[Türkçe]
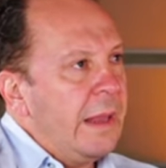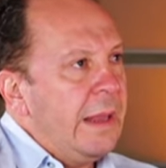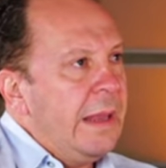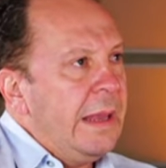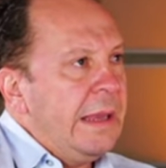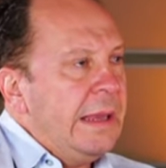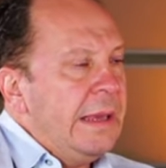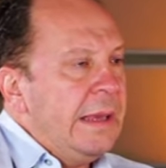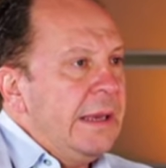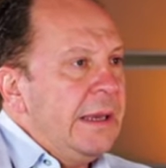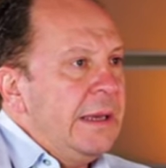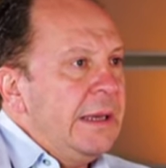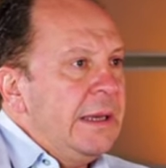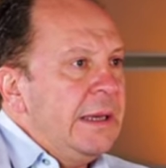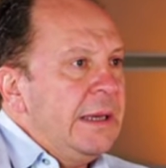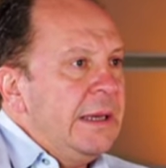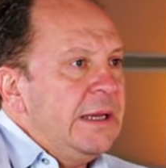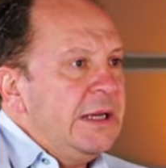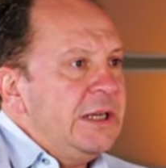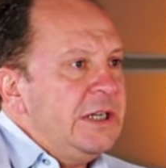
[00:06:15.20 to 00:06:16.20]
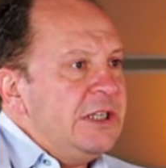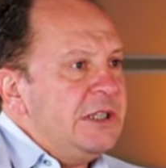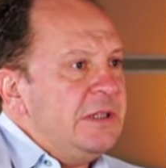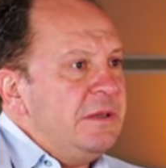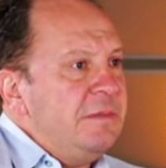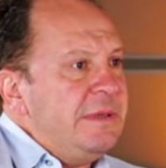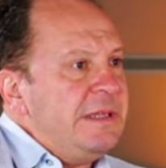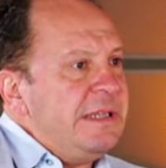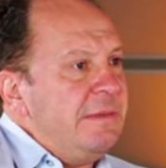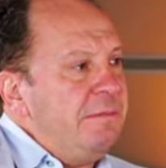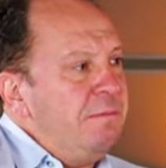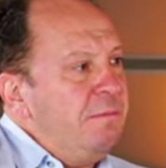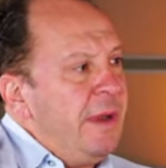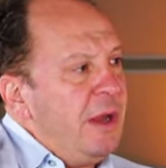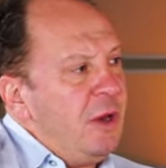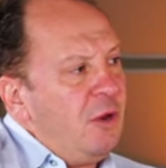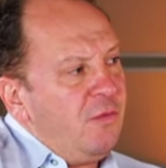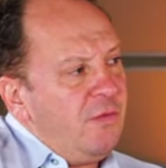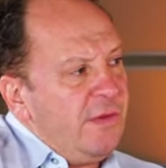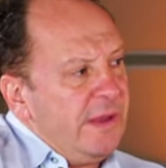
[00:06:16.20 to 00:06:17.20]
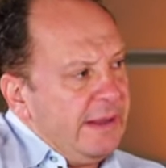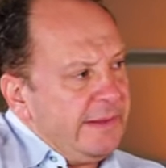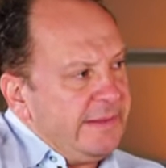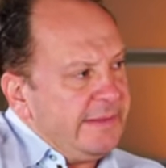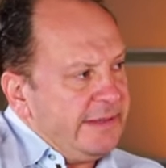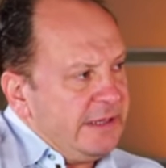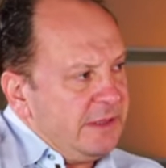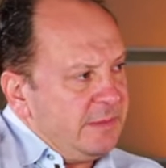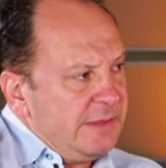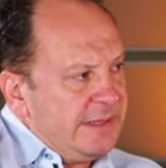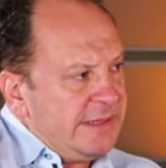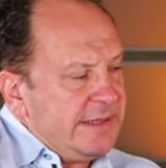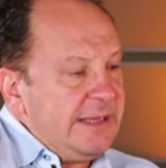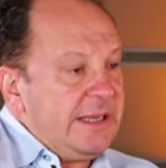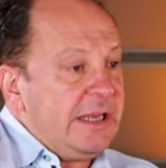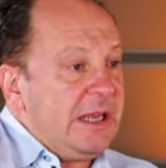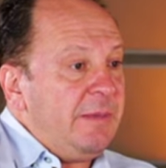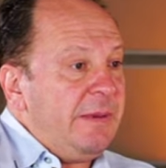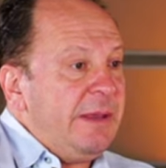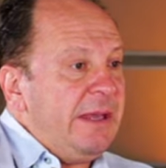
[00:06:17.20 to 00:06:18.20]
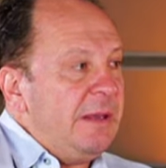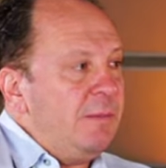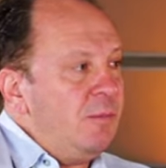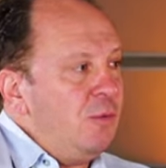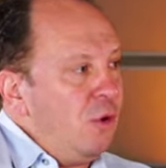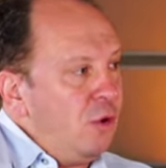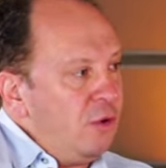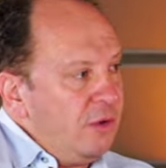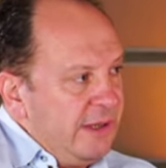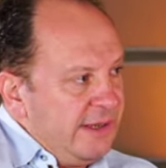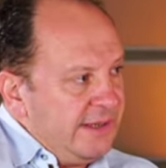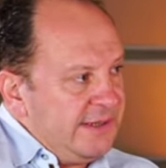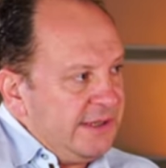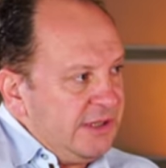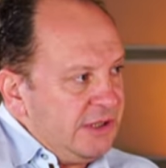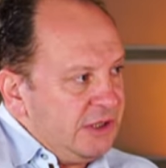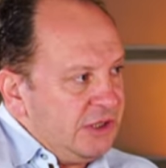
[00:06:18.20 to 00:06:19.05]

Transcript: belki. Şimdi bizim menü fiyatlarımız 2024 yazı